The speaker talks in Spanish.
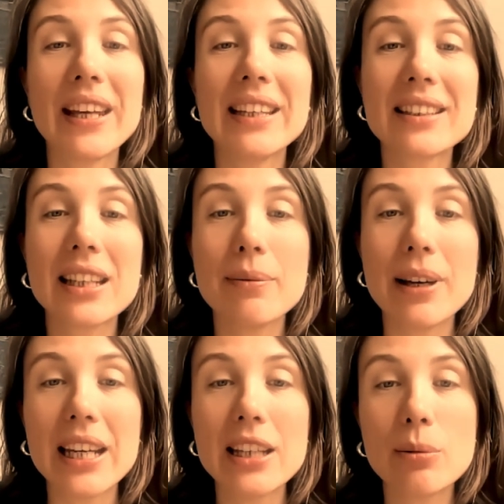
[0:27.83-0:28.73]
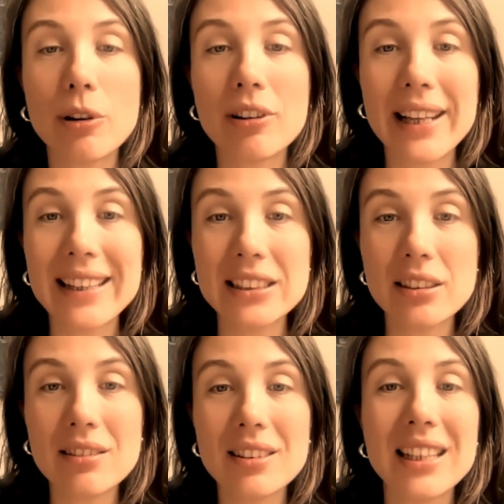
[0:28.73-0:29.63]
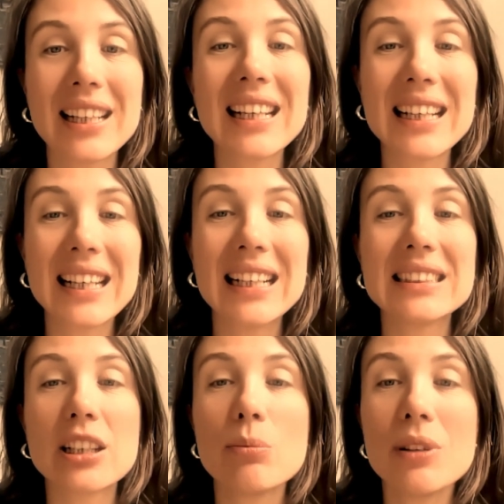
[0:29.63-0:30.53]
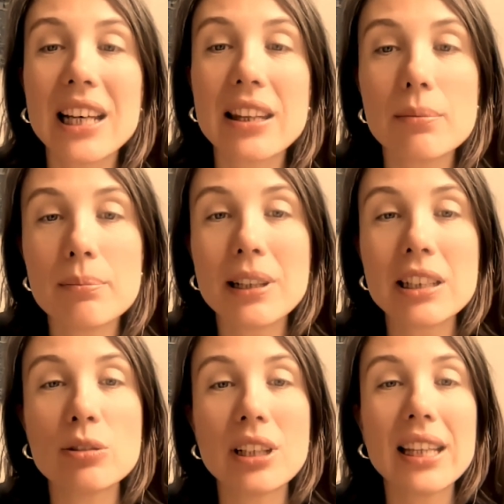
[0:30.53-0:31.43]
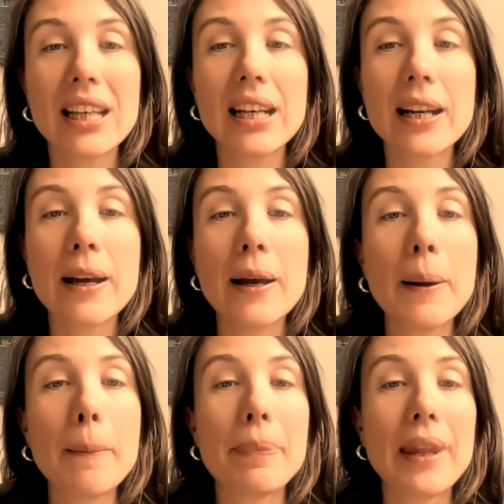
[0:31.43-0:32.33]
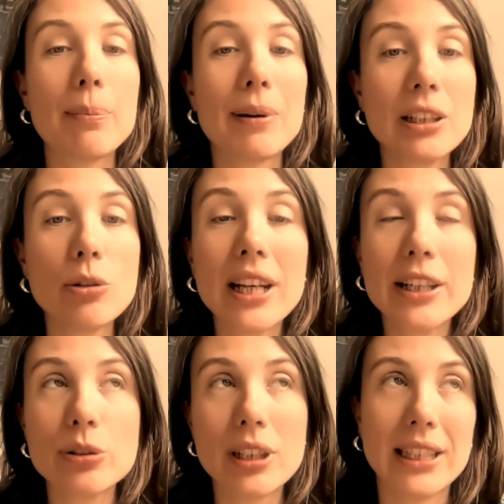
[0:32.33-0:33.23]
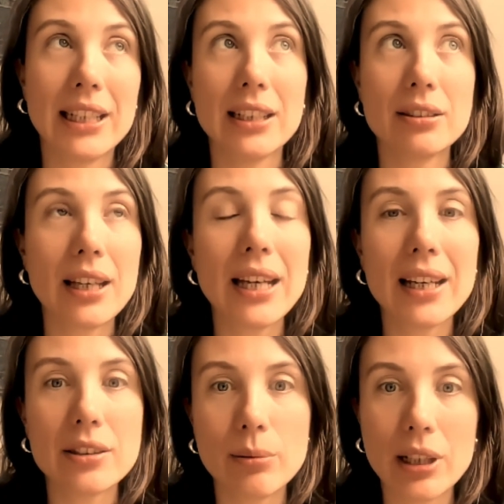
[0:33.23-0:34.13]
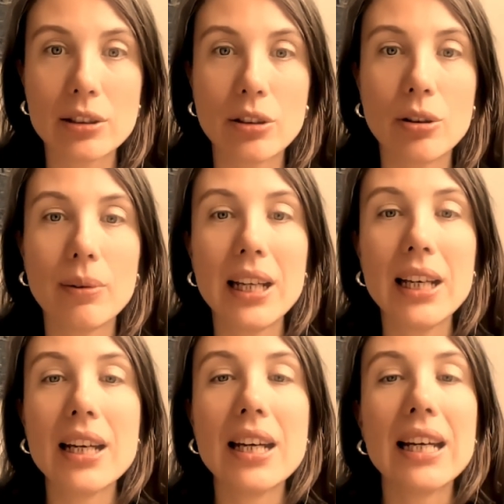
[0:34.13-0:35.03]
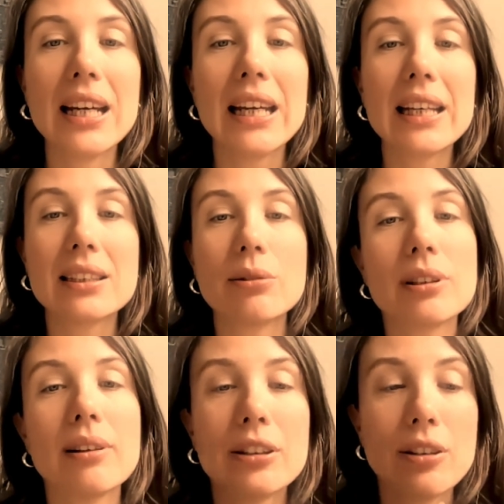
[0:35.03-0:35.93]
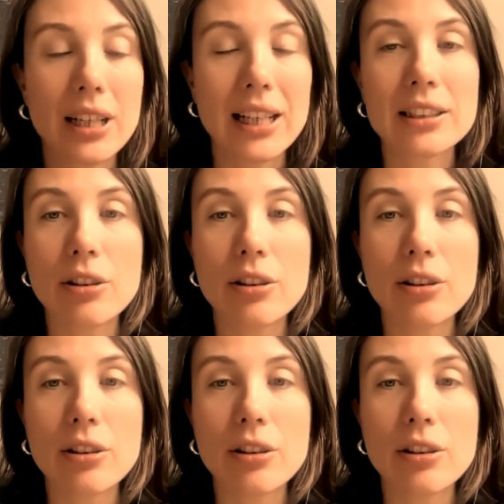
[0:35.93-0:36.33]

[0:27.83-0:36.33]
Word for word: escribe y toma una decisión de qué canales de comunicación vas a utilizar aparte de una newsletter, eso ya es obligatorio, ¿vale? Y estamos hablando de redes